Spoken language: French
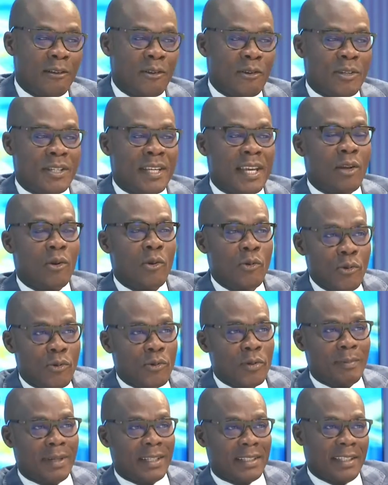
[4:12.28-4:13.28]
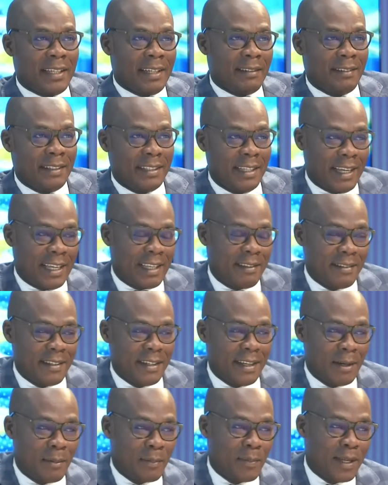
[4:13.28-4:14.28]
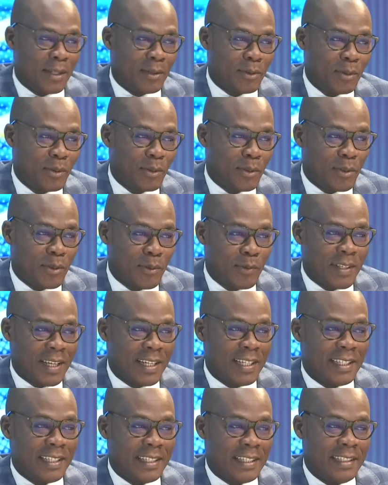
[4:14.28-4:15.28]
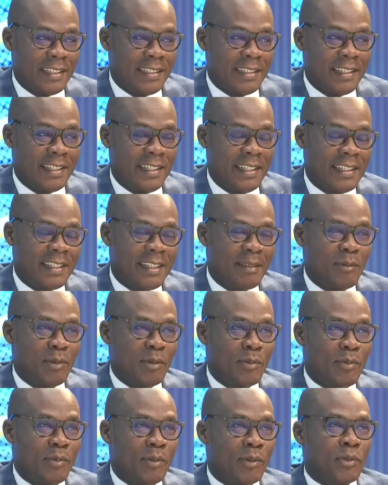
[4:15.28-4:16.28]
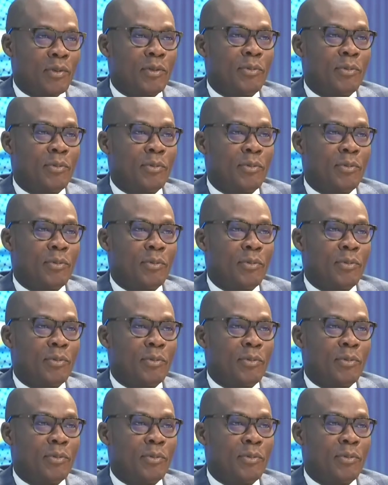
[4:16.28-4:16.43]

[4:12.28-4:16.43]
j'ai lu ce matin, avant d'arriver en plateau, que vous allez quitter l'équipe de Bourges.